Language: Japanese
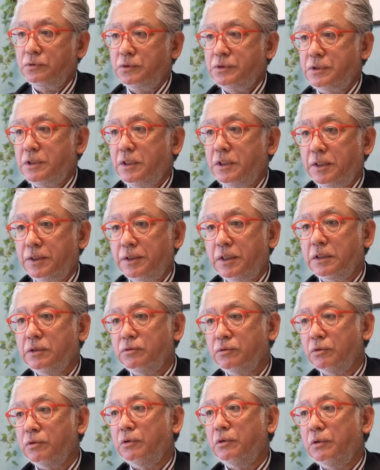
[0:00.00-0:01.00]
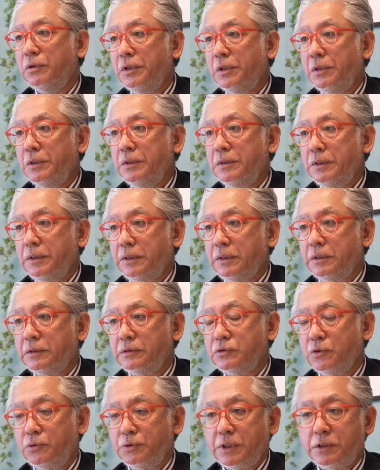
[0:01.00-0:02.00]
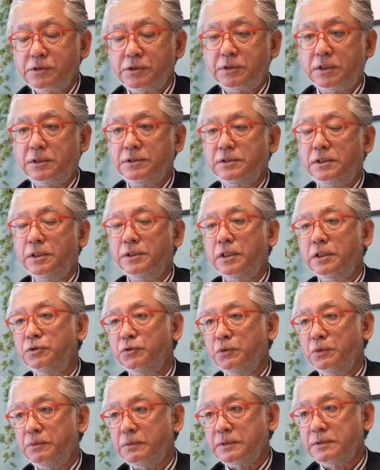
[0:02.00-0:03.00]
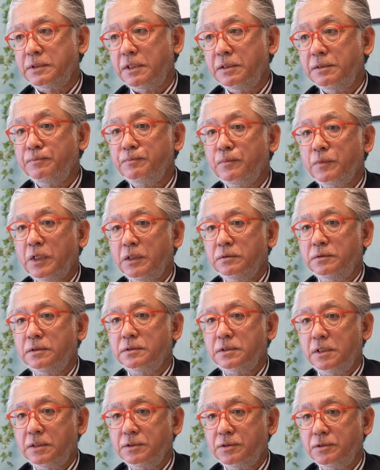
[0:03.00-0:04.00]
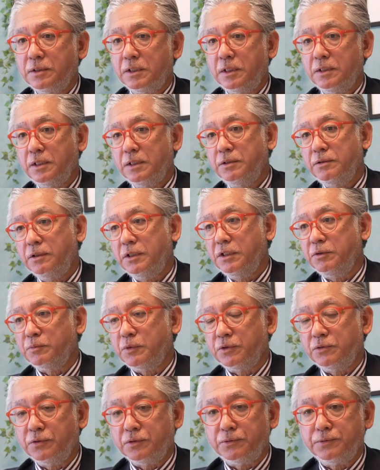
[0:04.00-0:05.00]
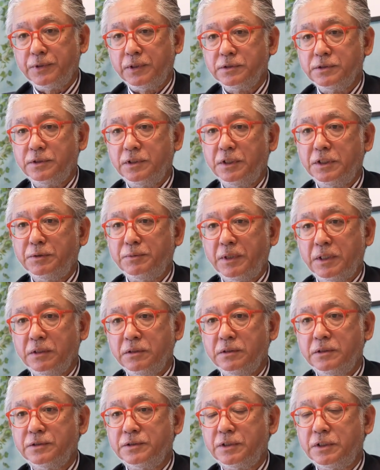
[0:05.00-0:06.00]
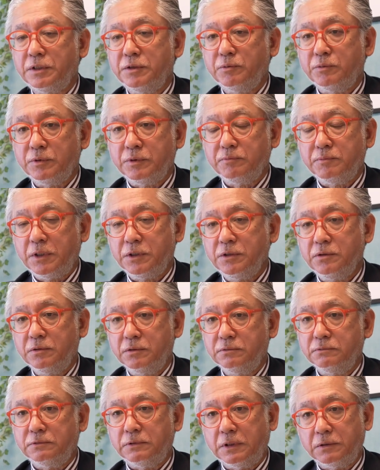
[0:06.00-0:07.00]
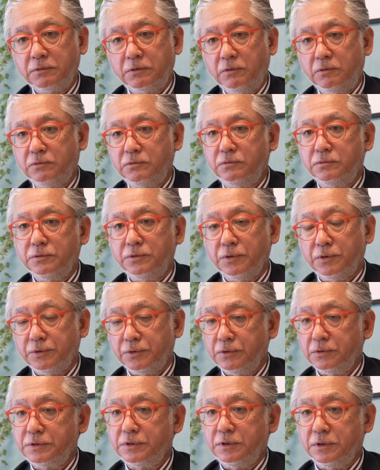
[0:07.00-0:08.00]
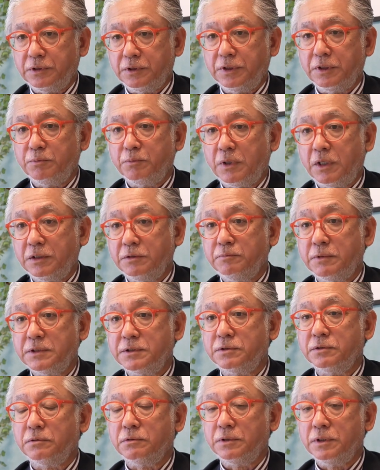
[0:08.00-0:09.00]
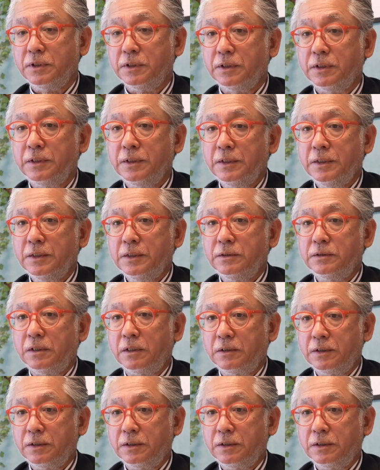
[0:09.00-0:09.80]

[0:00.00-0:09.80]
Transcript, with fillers: ていかないと、えー、そこには近づかないと思いますね。で再生可能エネルギーもどんどん増やしていけばいいんですけども、まあ、日本は国土の制限もありますのでなか